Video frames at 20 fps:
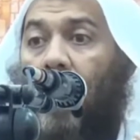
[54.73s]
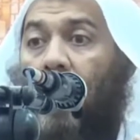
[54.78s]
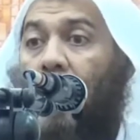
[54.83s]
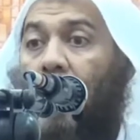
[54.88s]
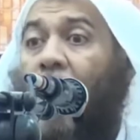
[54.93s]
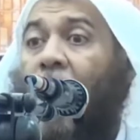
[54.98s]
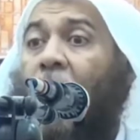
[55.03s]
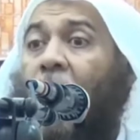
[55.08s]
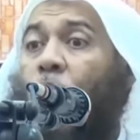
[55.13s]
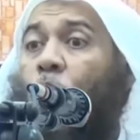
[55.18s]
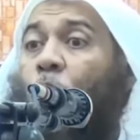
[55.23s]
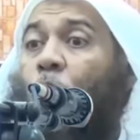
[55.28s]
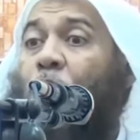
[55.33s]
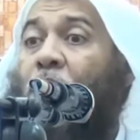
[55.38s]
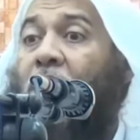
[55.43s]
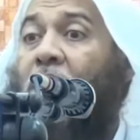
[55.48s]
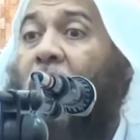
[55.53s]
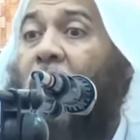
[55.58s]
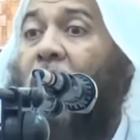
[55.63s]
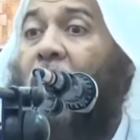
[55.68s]
طعن
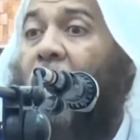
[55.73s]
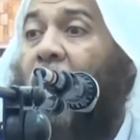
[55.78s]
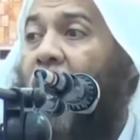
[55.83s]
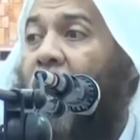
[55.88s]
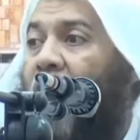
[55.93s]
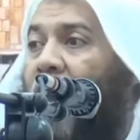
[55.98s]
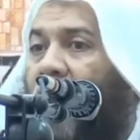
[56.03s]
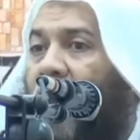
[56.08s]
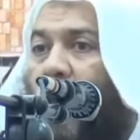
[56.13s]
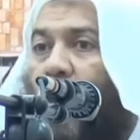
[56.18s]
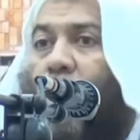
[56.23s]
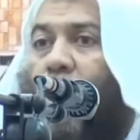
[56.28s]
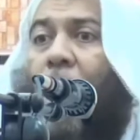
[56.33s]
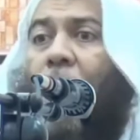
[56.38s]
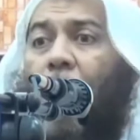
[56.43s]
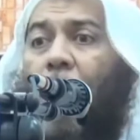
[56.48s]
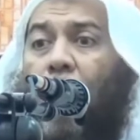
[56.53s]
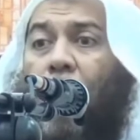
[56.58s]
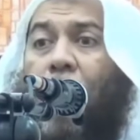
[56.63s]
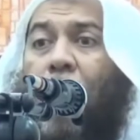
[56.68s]
في دين الله لأنه
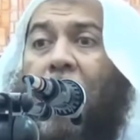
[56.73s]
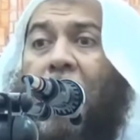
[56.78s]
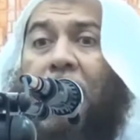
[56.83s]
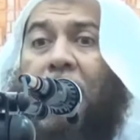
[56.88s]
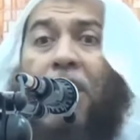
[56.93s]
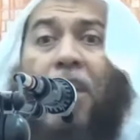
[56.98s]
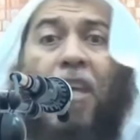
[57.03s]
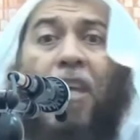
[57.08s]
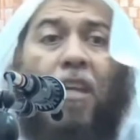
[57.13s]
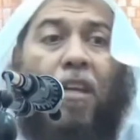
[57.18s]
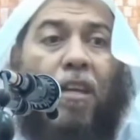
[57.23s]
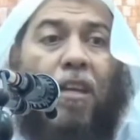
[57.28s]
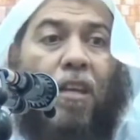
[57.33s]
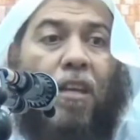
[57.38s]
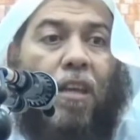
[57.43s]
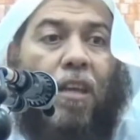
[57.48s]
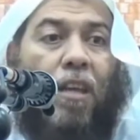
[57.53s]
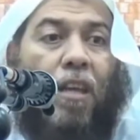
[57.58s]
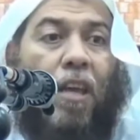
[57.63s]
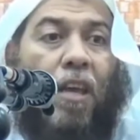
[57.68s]
نقل لنا الدين
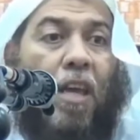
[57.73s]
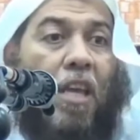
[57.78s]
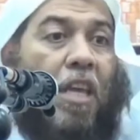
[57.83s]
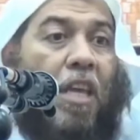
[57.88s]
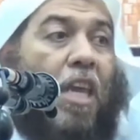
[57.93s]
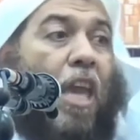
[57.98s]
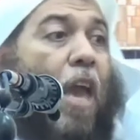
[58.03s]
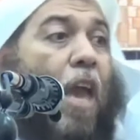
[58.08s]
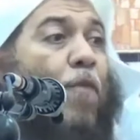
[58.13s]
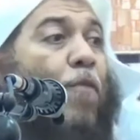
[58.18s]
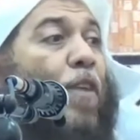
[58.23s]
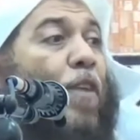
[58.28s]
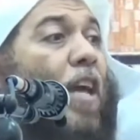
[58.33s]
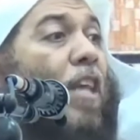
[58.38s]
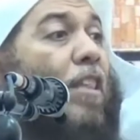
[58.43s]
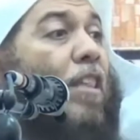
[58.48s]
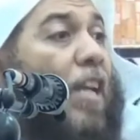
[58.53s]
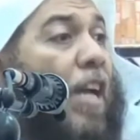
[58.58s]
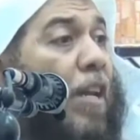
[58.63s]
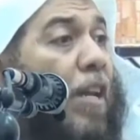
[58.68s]
كيف
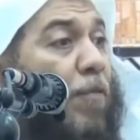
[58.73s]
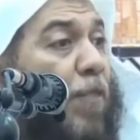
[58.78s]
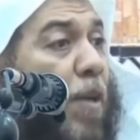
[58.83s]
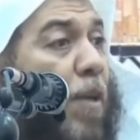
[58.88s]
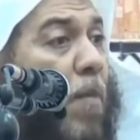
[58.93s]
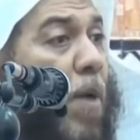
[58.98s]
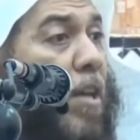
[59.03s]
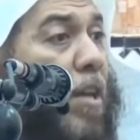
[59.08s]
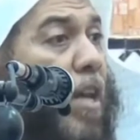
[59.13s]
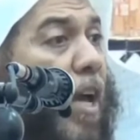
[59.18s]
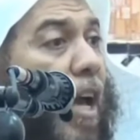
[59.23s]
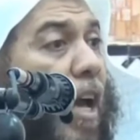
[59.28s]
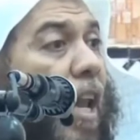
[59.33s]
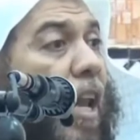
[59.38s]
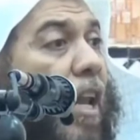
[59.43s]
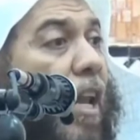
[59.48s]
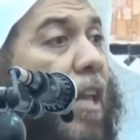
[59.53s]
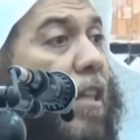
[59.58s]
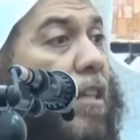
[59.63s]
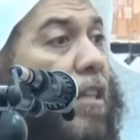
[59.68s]
نطعن في من نقل
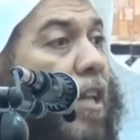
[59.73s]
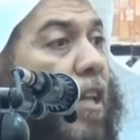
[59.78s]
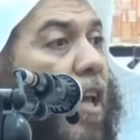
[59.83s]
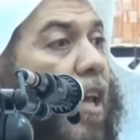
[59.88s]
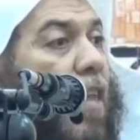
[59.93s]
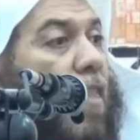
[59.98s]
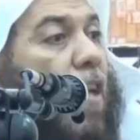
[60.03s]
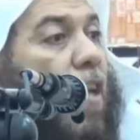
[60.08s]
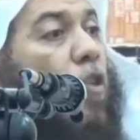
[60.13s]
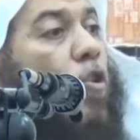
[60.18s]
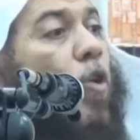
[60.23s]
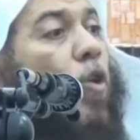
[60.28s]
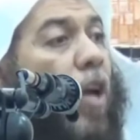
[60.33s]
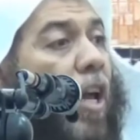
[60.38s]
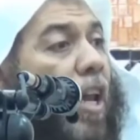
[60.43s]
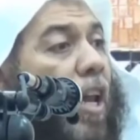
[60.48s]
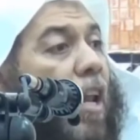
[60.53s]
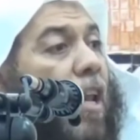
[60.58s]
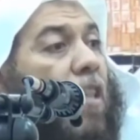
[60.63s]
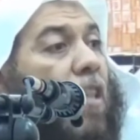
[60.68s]
لنا الدين إذا
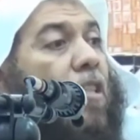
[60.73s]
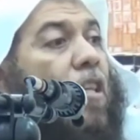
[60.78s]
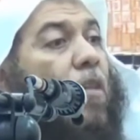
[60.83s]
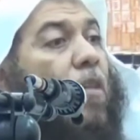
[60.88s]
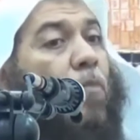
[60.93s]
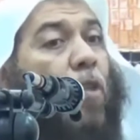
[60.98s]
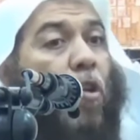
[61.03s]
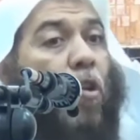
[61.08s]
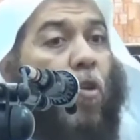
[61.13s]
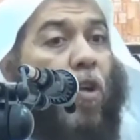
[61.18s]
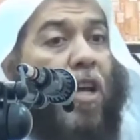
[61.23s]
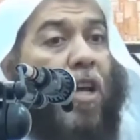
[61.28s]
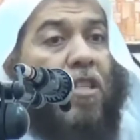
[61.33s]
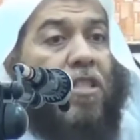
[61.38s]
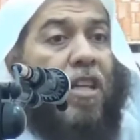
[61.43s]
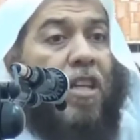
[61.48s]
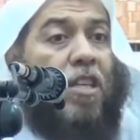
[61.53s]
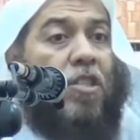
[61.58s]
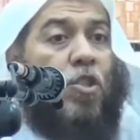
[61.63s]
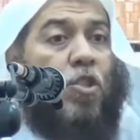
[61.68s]
نقل لنا الدين من
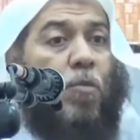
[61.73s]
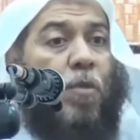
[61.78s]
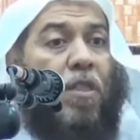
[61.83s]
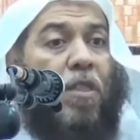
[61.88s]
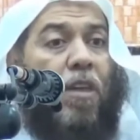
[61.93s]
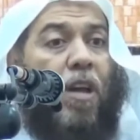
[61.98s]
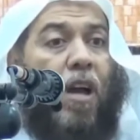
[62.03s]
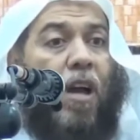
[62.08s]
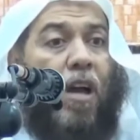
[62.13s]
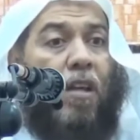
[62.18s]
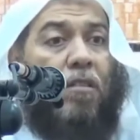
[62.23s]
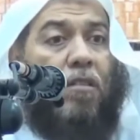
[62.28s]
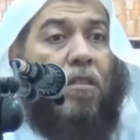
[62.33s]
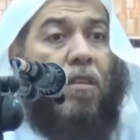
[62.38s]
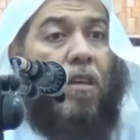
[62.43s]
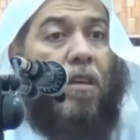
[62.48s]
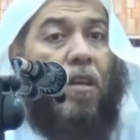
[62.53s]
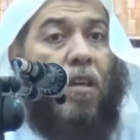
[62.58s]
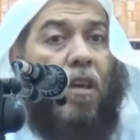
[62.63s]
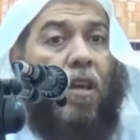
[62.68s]
أناس ليسوا بثقات
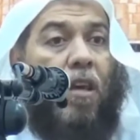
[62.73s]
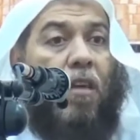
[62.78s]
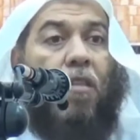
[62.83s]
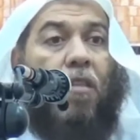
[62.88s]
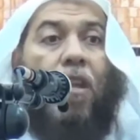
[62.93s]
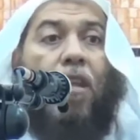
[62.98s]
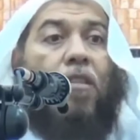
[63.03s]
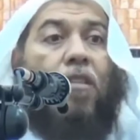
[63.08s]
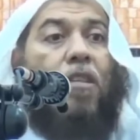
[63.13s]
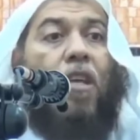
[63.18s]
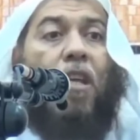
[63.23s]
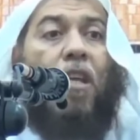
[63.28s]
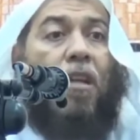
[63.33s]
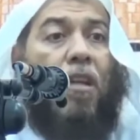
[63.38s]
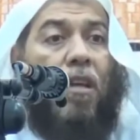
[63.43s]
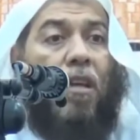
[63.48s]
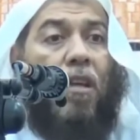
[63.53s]
إذا الدين